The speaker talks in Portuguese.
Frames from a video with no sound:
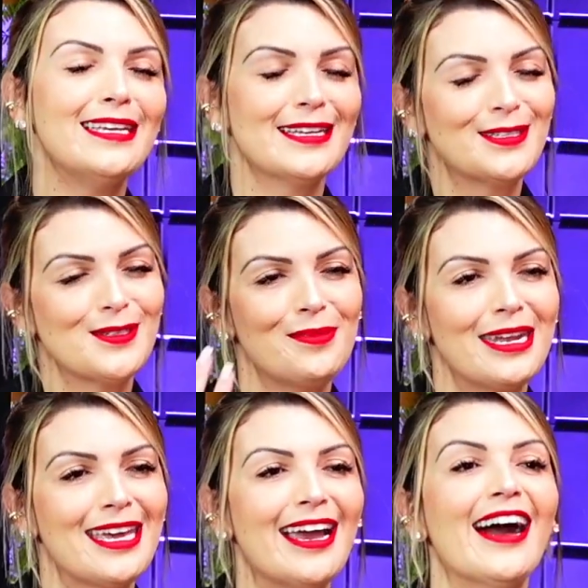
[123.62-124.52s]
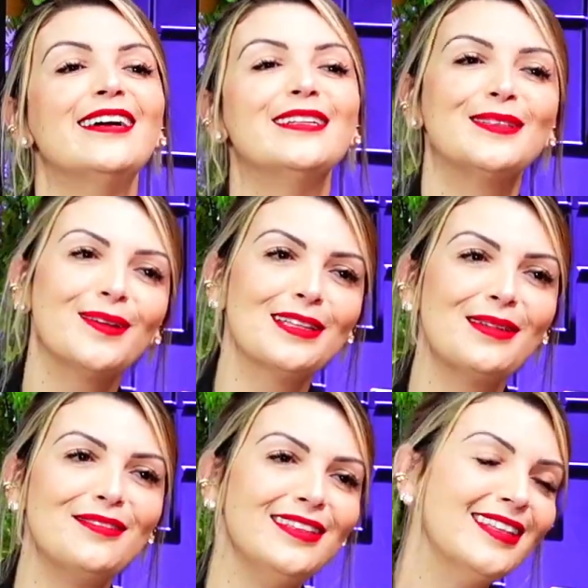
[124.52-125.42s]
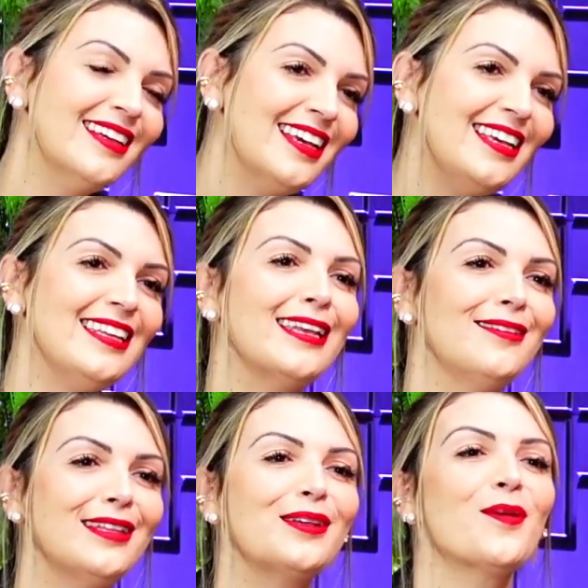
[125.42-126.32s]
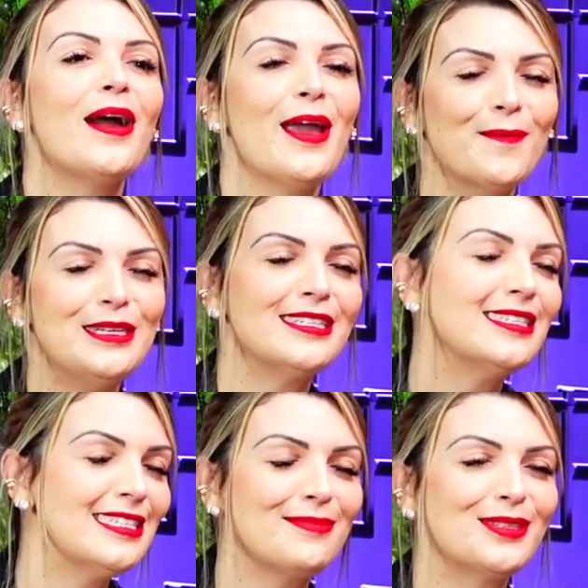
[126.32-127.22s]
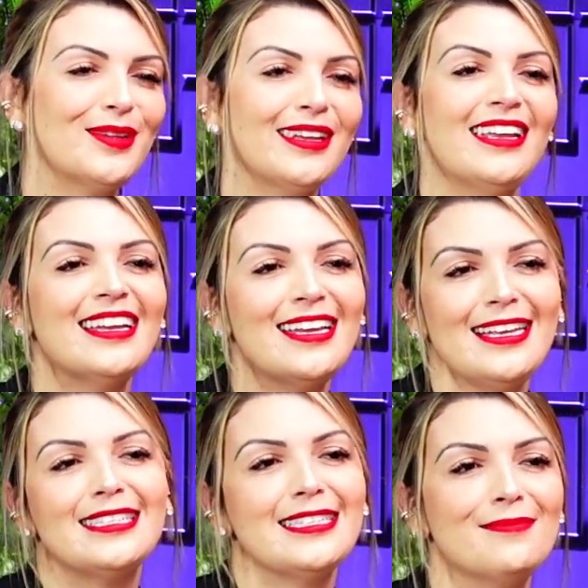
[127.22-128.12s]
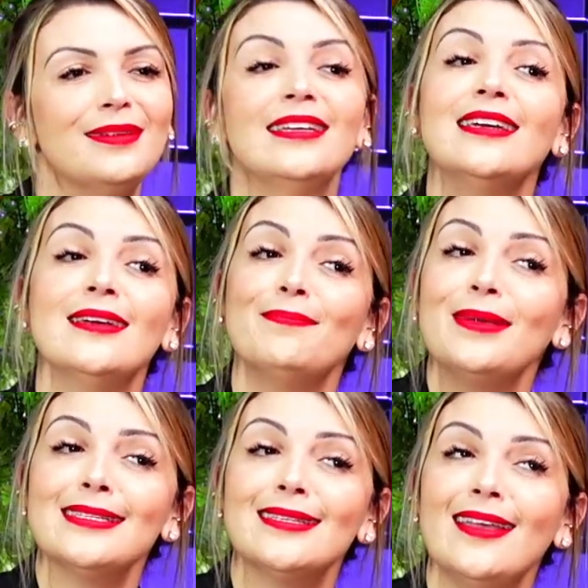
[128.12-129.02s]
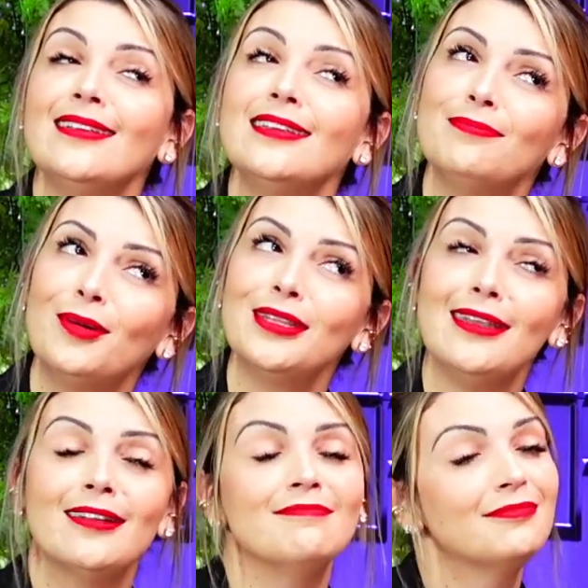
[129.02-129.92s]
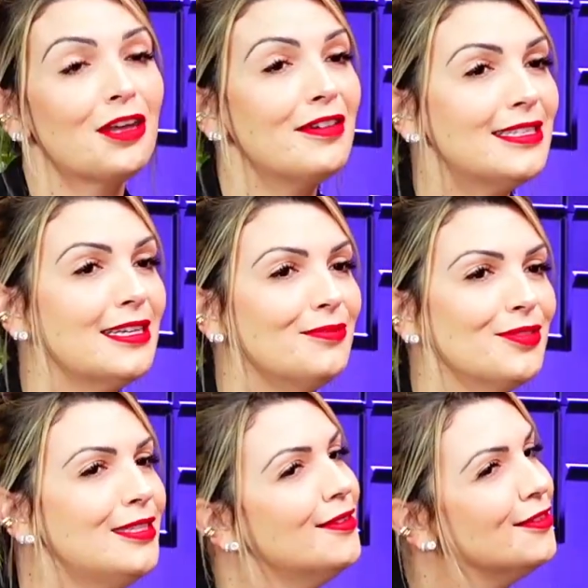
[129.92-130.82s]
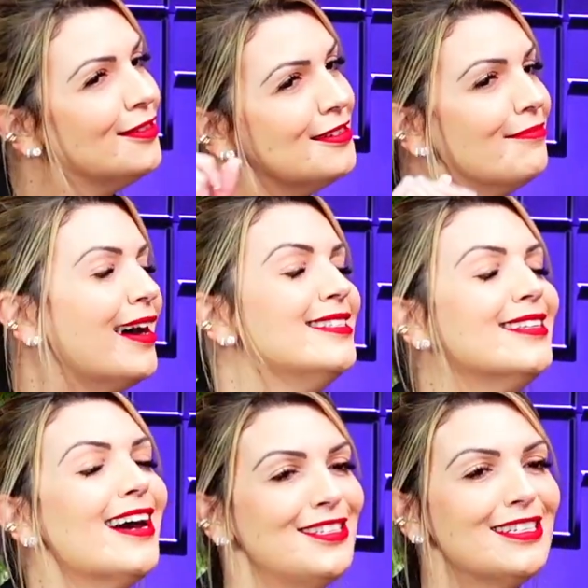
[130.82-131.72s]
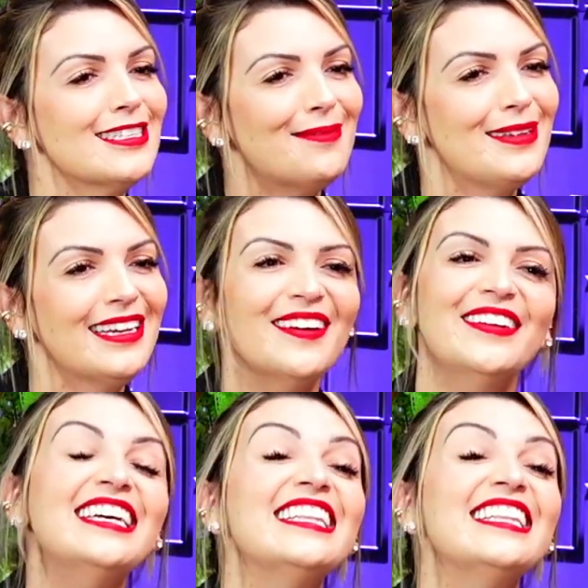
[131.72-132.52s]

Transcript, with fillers: a sobrecriar toda a minha vida e ter a vida que eu realmente sempre sonhei e sempre pensei que poderia, talvez, ser impossível, mas a gente sabe que não. Então